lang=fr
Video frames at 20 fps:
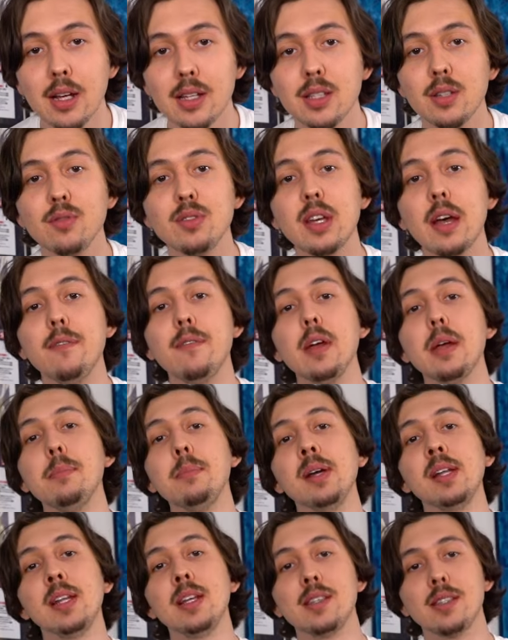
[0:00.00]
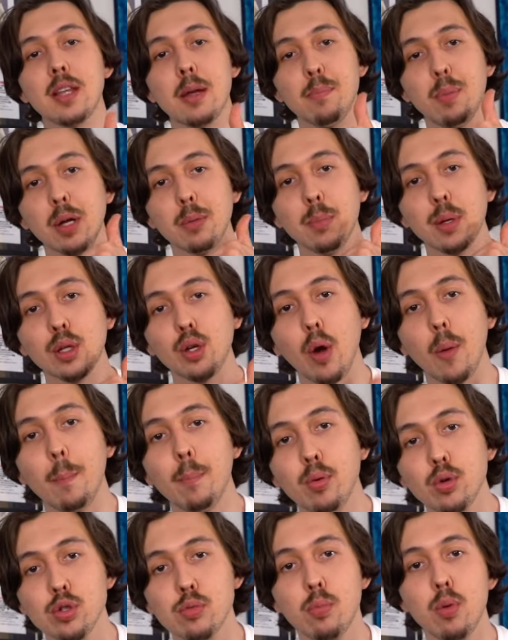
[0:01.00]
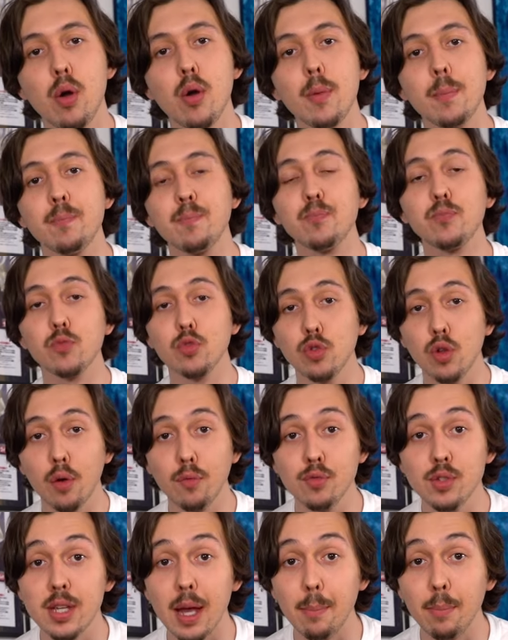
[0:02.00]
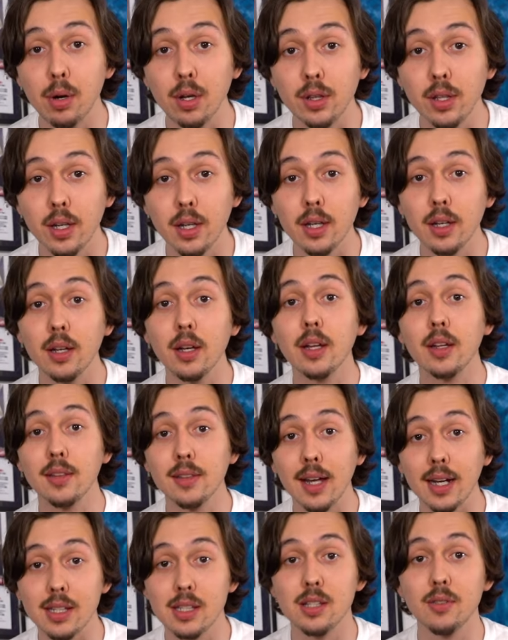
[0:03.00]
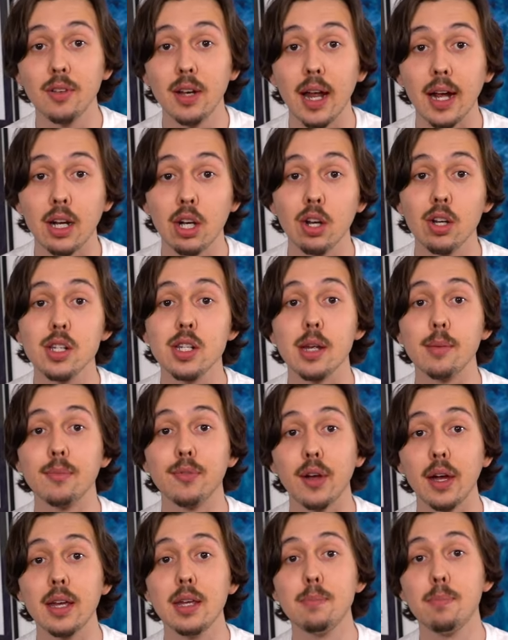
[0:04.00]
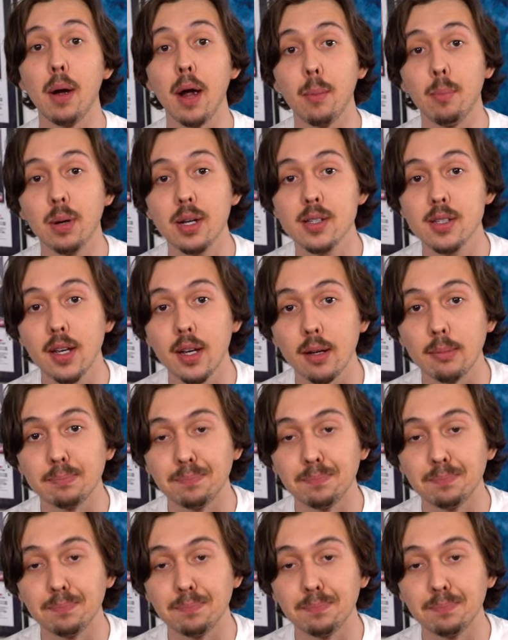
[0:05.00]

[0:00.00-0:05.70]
Si vous avez aimé, n'hésitez pas à mettre un pouce bleu de vous abonner, d'activer la cloche, ça me ferait hyper plaisir.